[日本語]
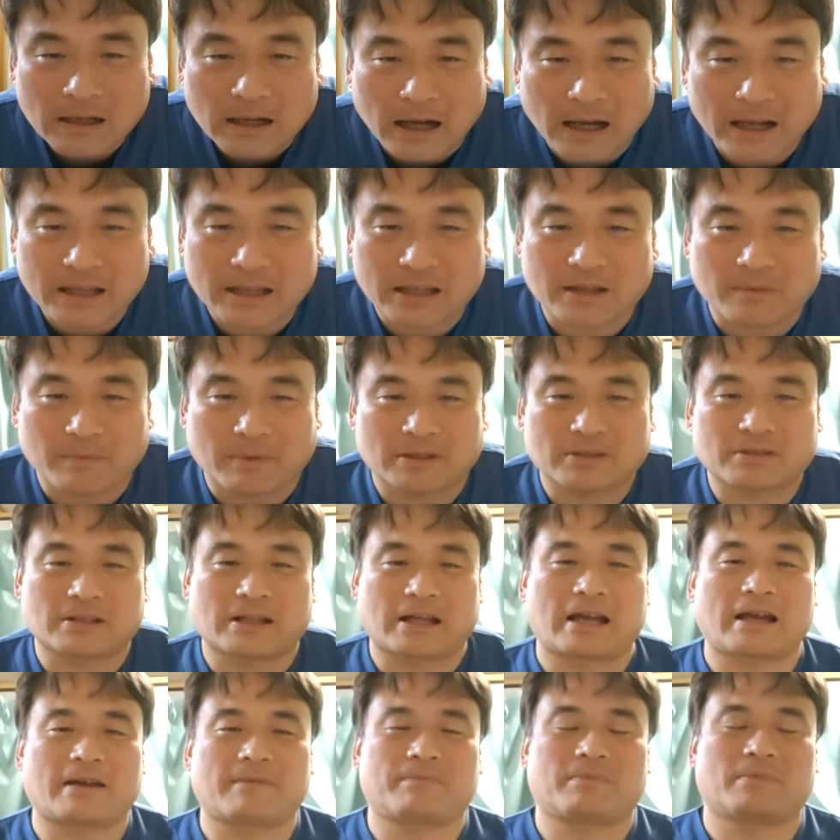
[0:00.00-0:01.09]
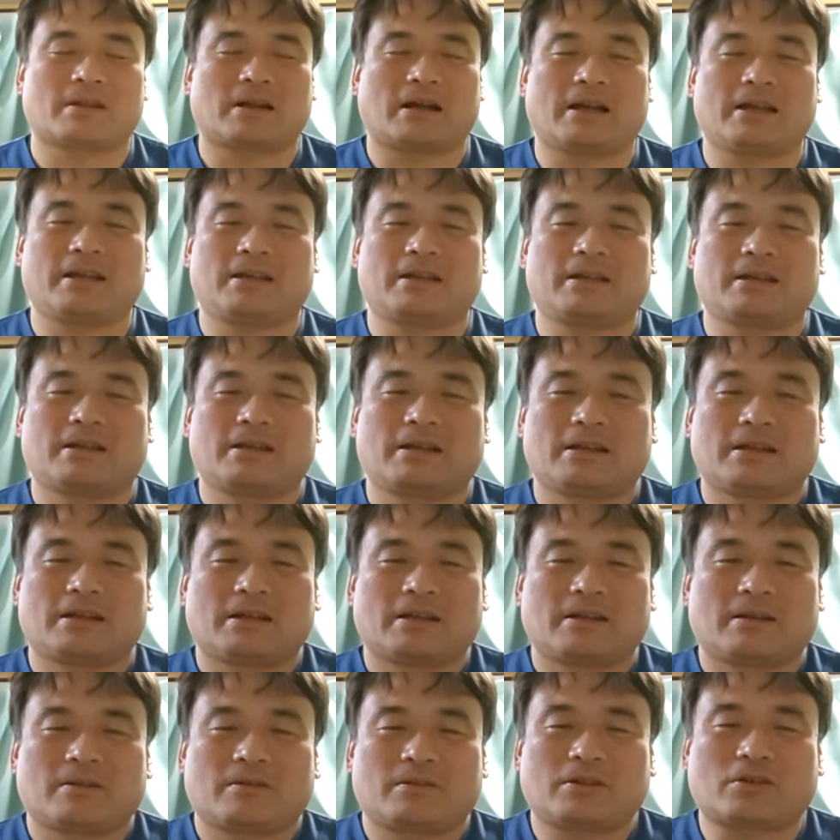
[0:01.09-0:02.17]
はい、いきますね。はい。
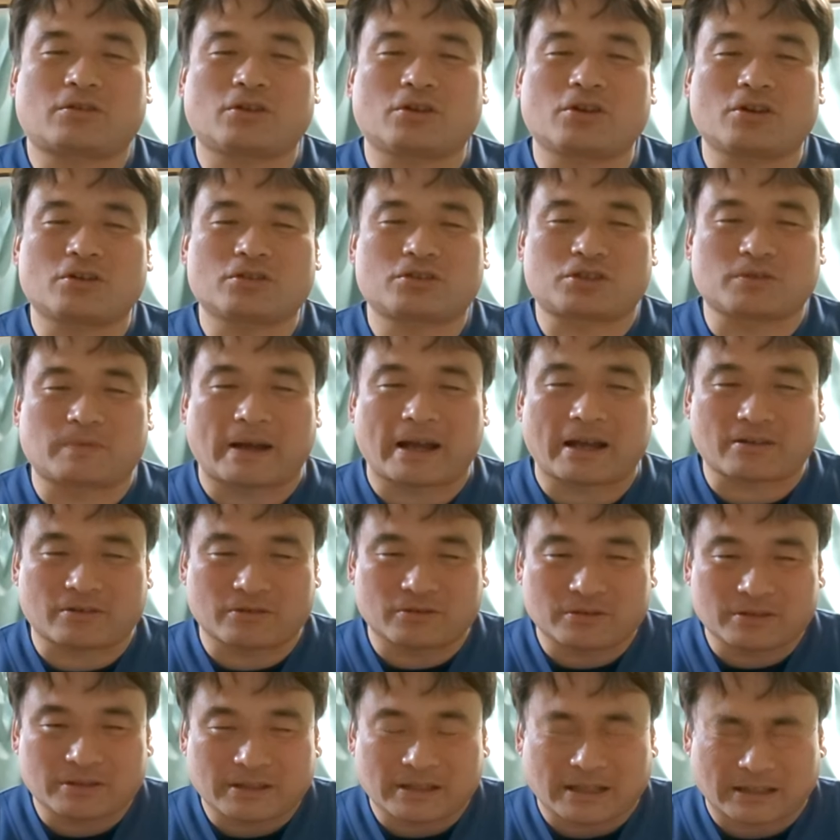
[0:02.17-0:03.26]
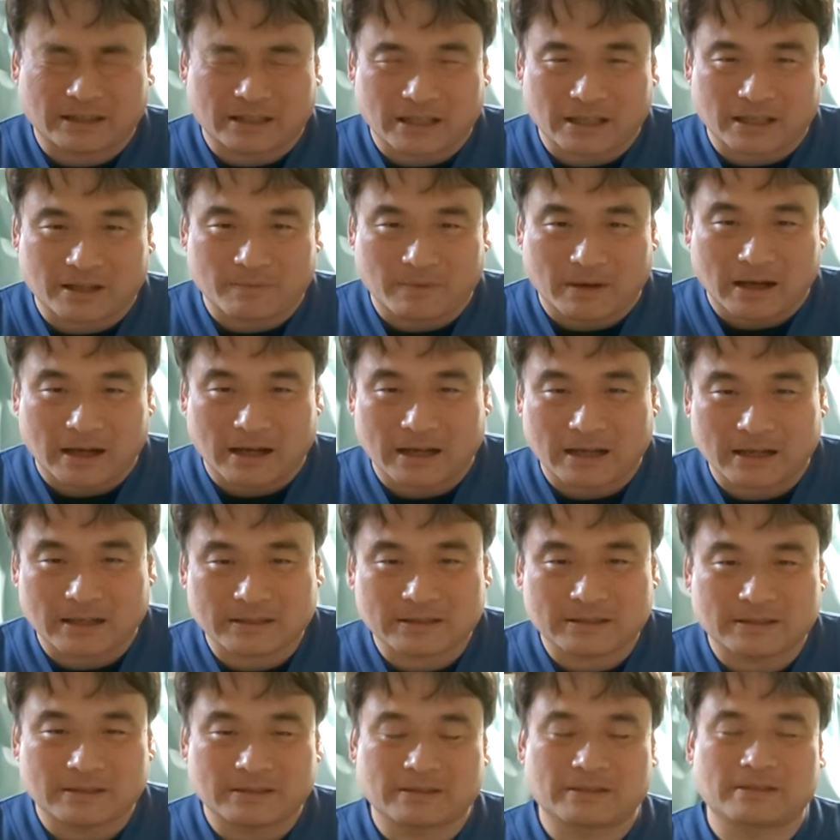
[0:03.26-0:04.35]
で、これを素早くやっていきま
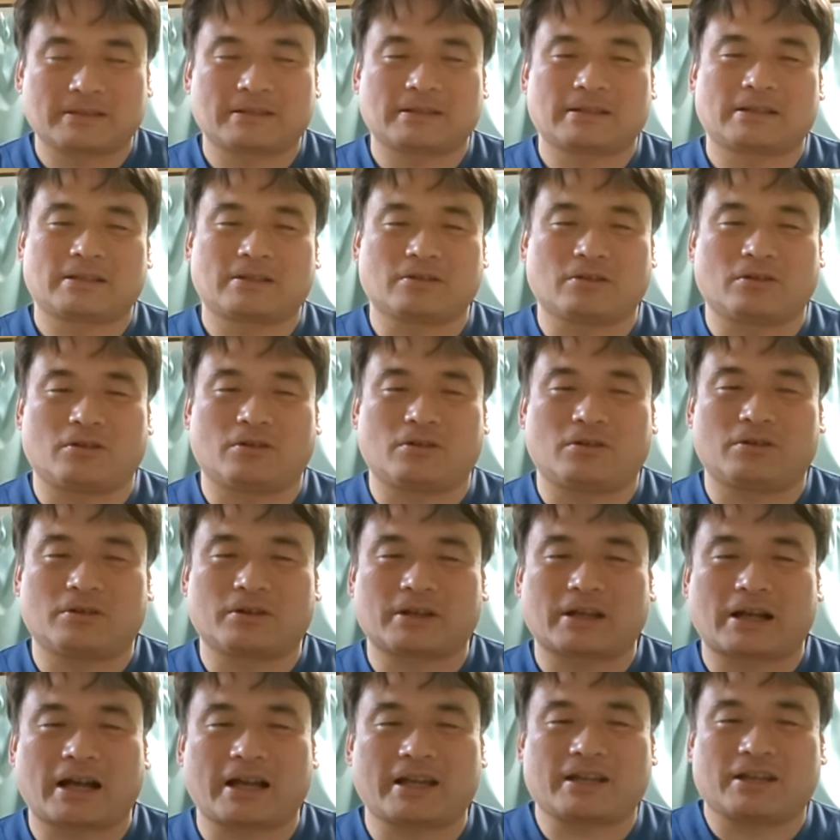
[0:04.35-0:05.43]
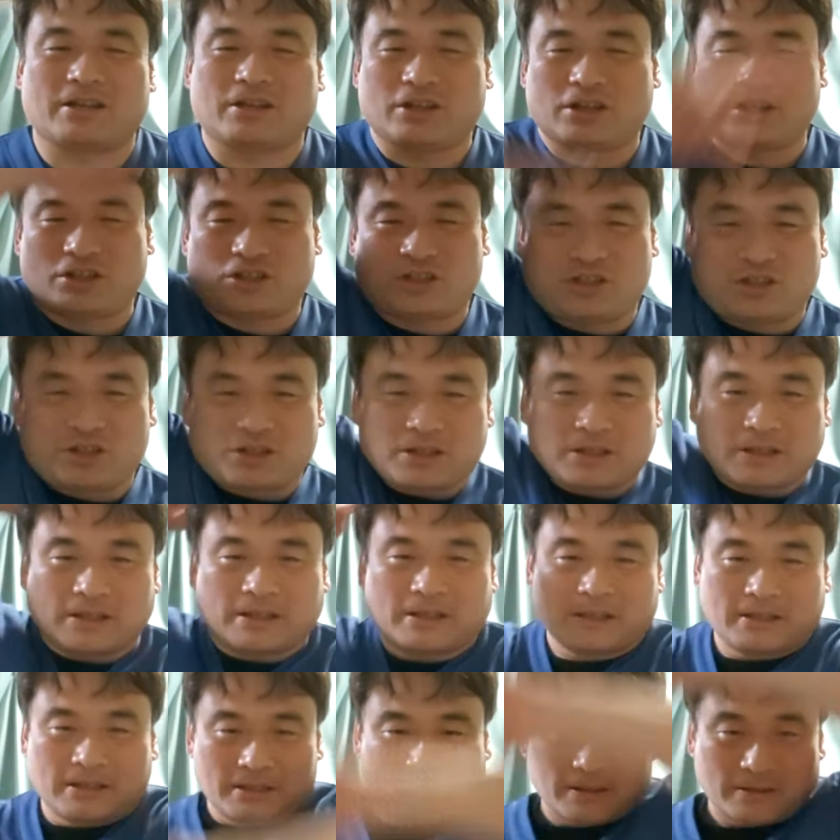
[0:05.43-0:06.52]
す。よーい、はい。1、
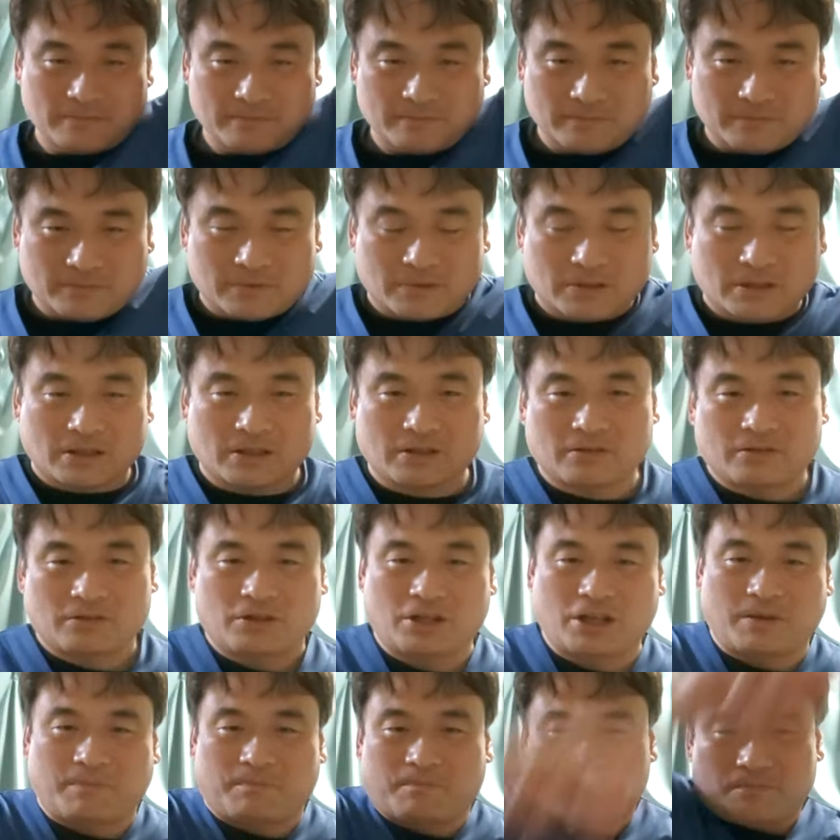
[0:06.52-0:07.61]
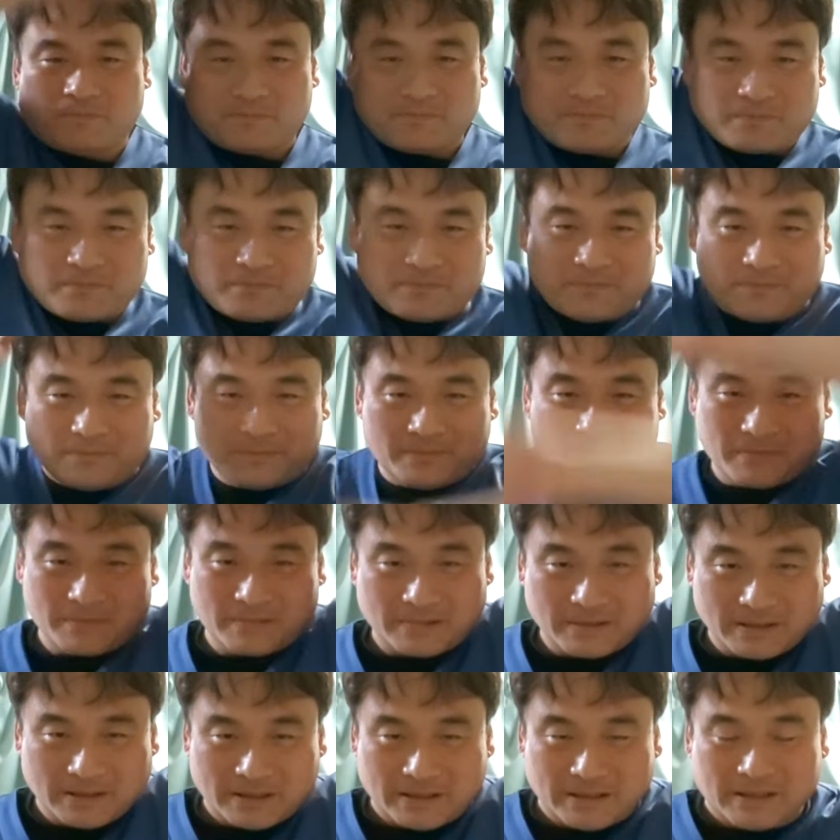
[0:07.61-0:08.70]
2、
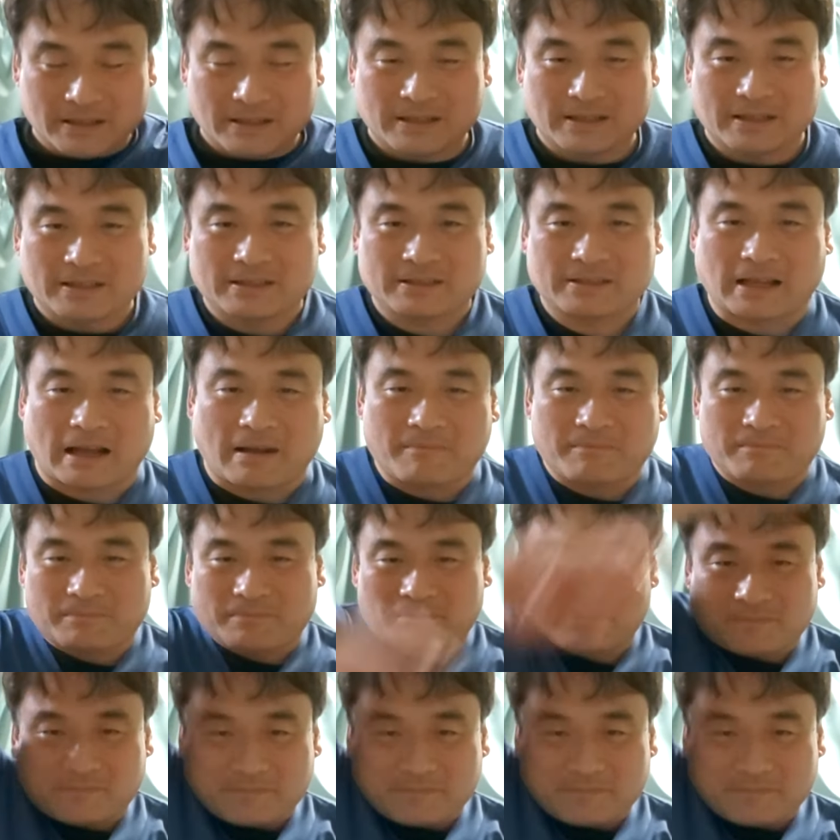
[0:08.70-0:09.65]
3、